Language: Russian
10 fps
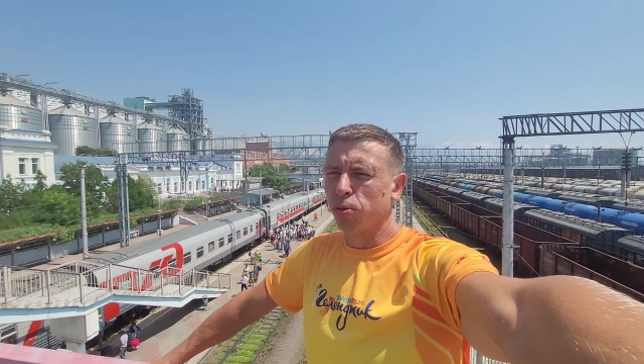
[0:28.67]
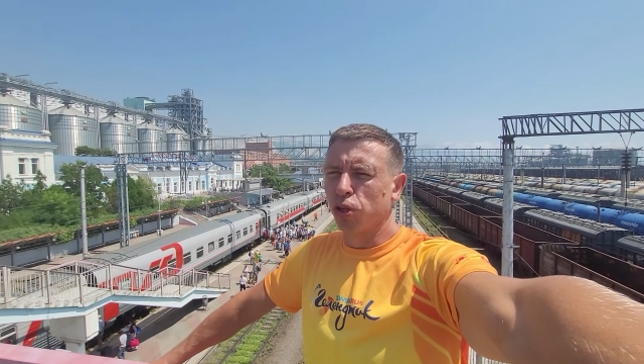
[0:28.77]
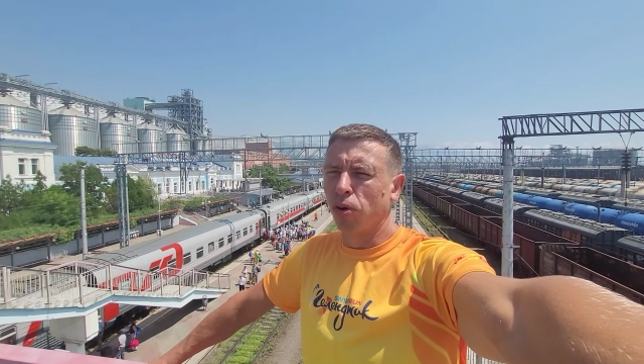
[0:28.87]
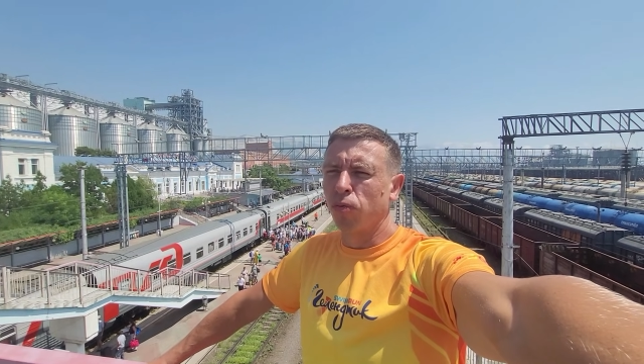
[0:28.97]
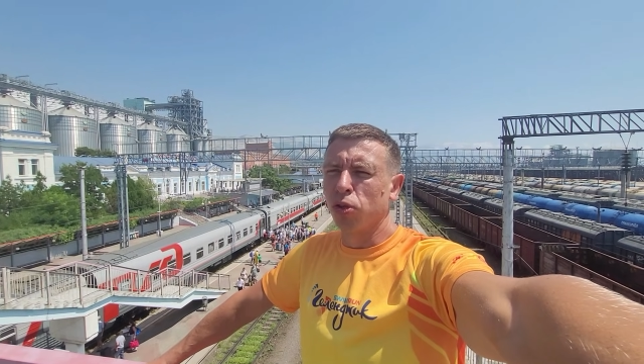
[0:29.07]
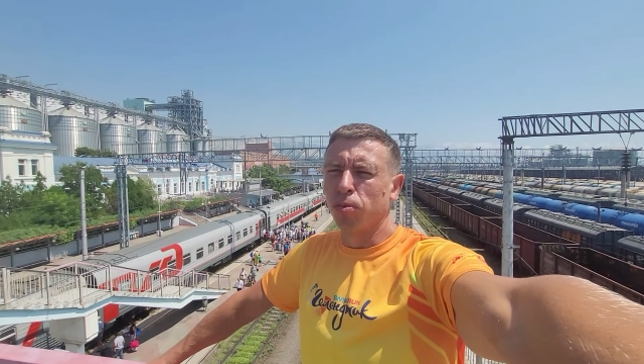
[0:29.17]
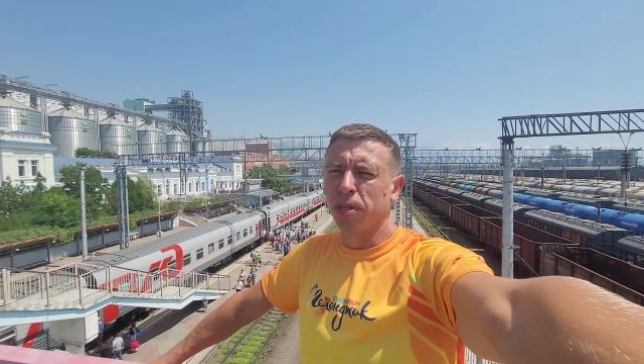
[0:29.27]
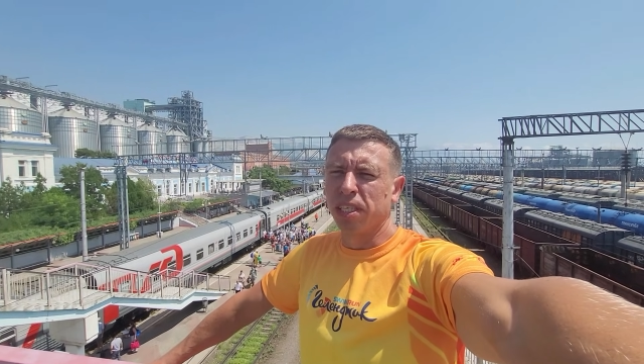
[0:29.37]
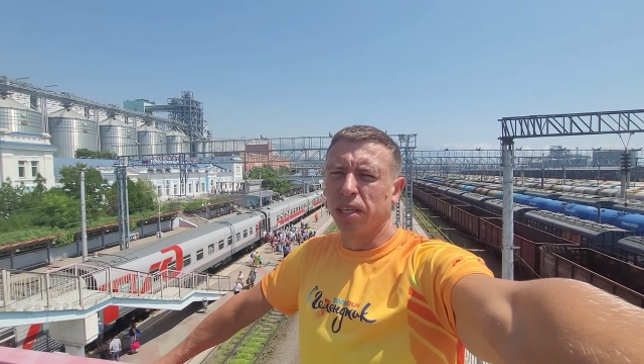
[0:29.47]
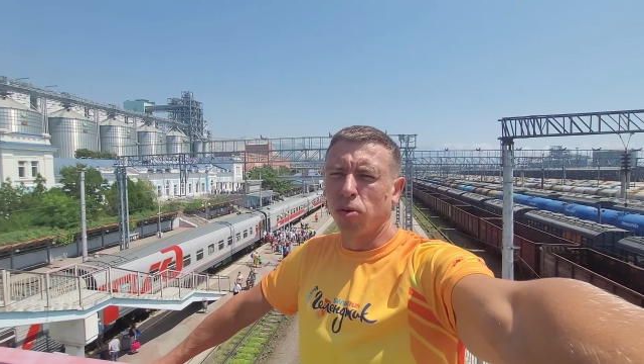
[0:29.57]
что вот у
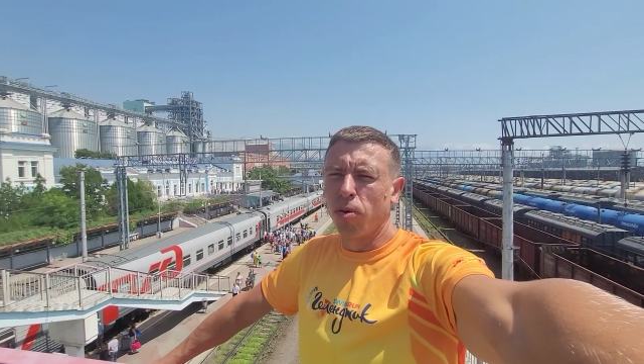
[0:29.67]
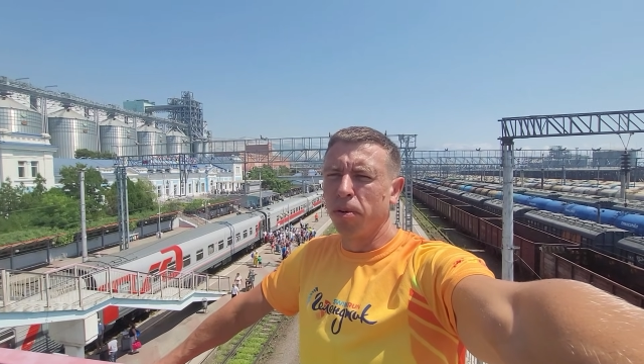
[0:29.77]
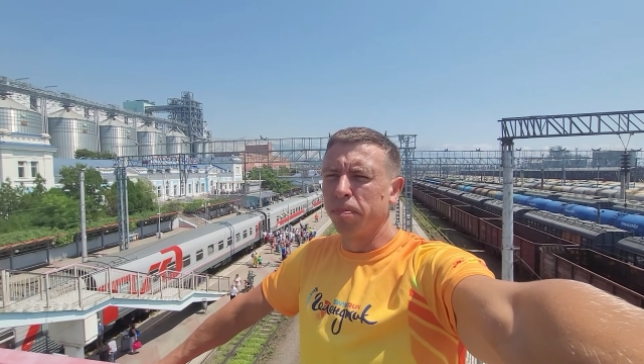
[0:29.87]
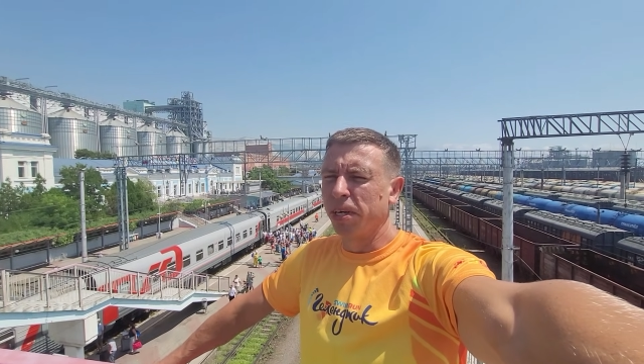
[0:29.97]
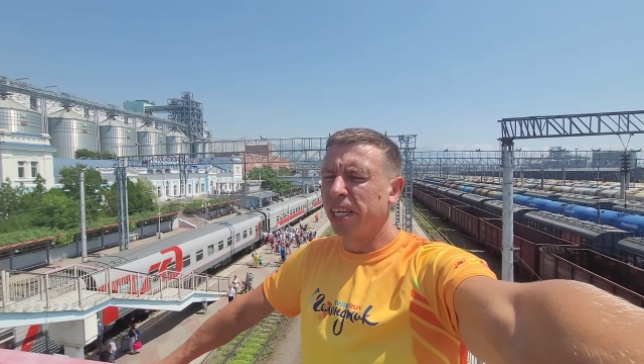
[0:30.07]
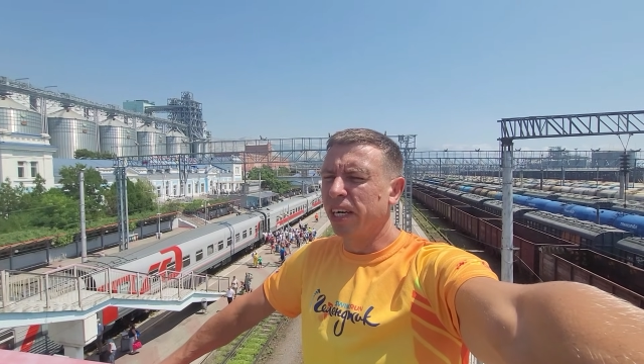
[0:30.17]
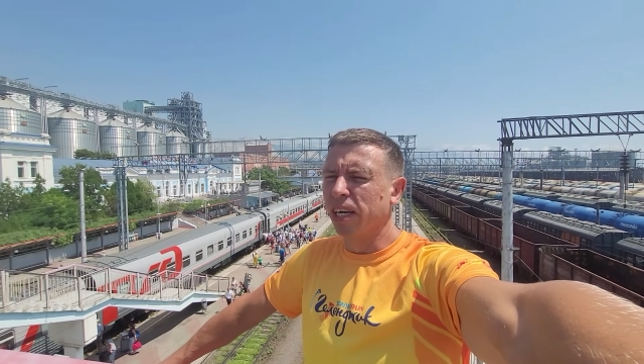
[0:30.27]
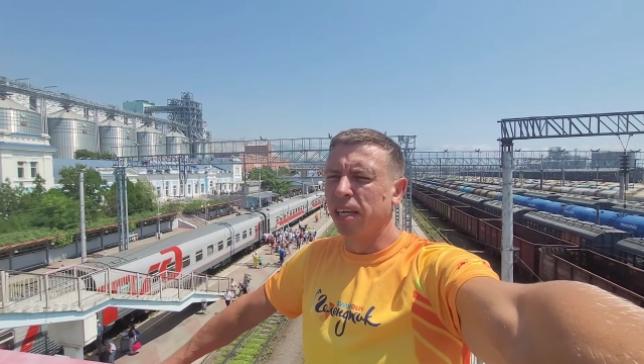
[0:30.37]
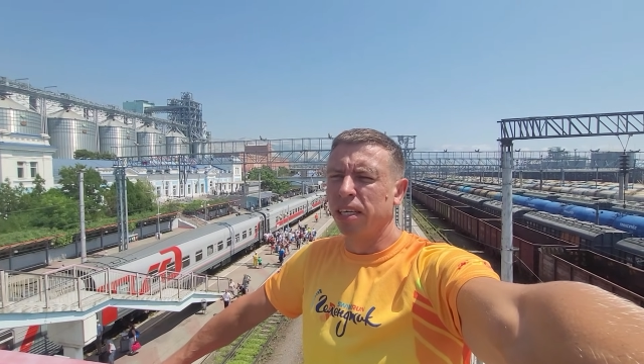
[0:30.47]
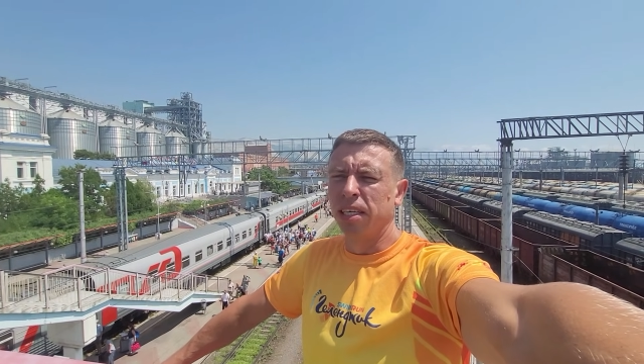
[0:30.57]
меня знакомые
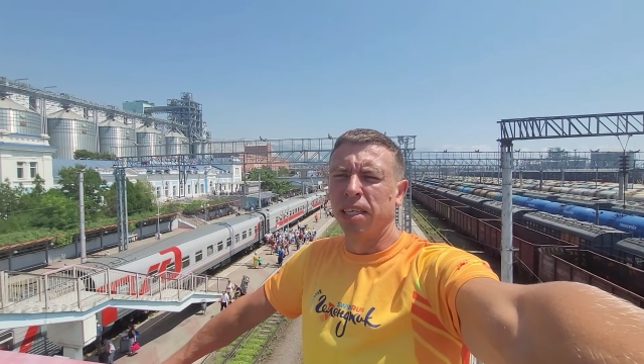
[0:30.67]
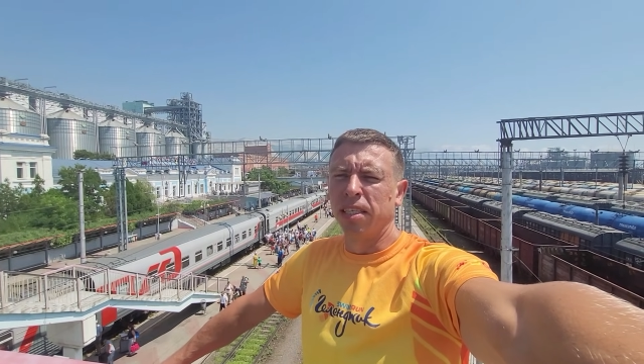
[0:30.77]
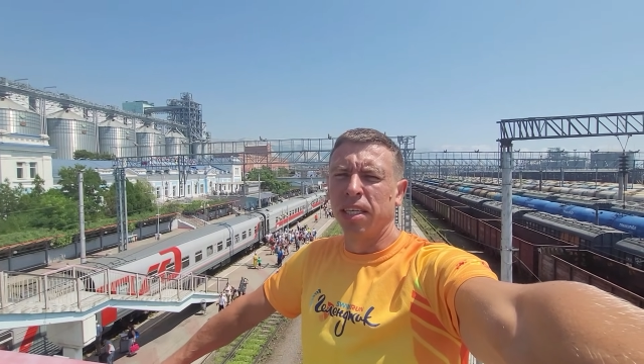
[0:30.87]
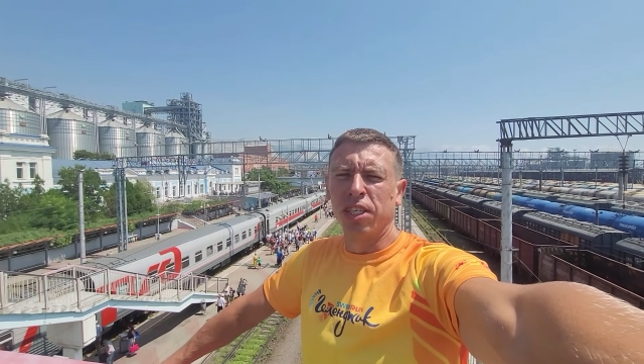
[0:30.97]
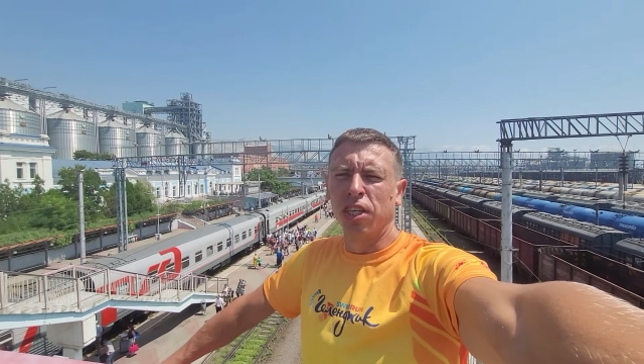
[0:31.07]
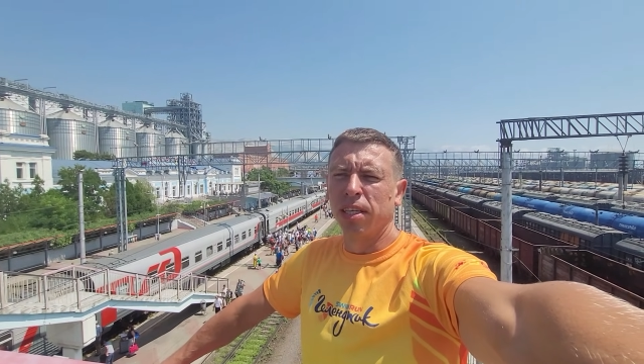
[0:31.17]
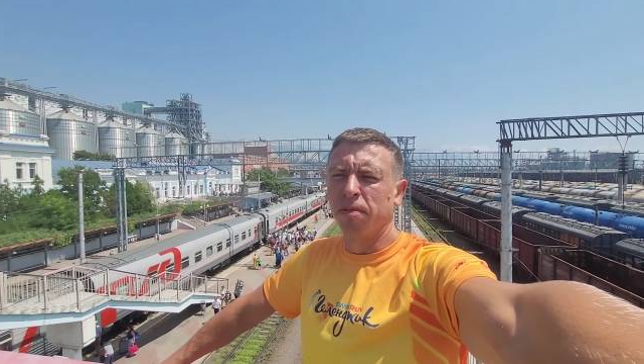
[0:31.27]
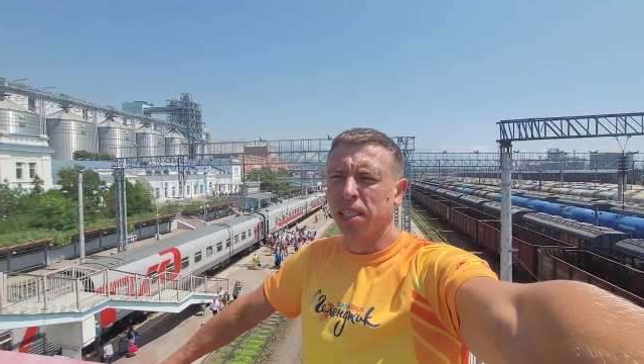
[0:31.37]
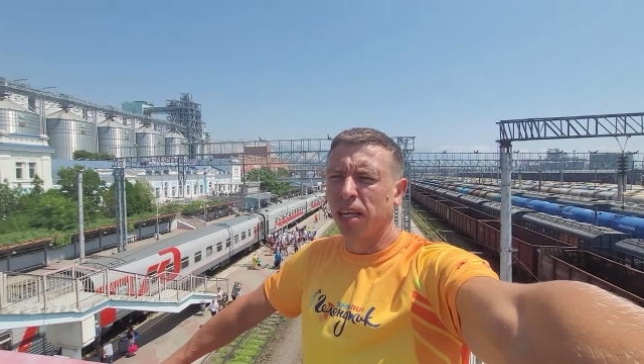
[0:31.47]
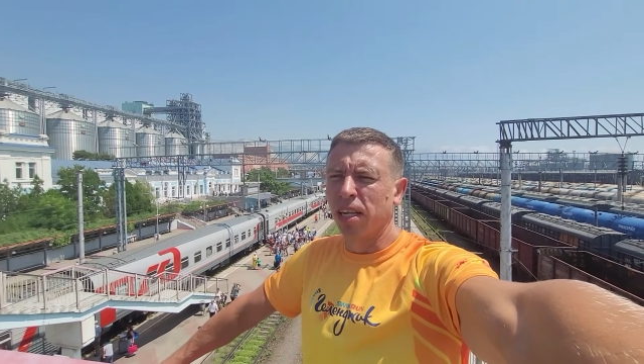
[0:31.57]
приехали на ЖД
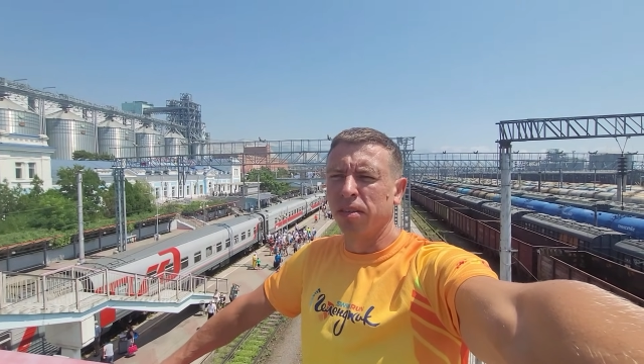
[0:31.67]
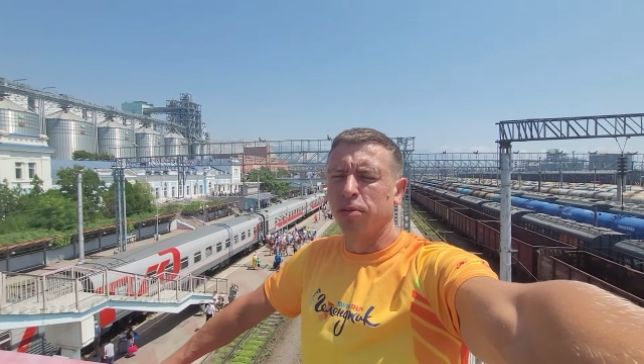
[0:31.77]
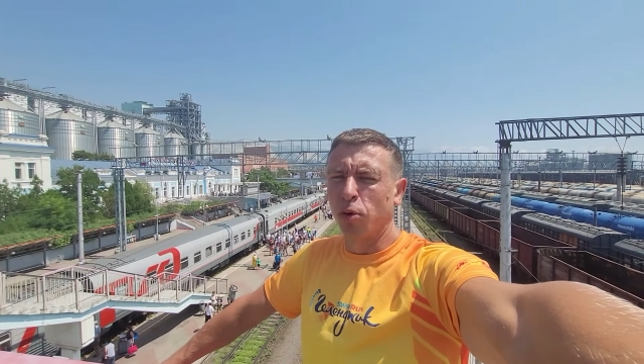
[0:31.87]
вокзал,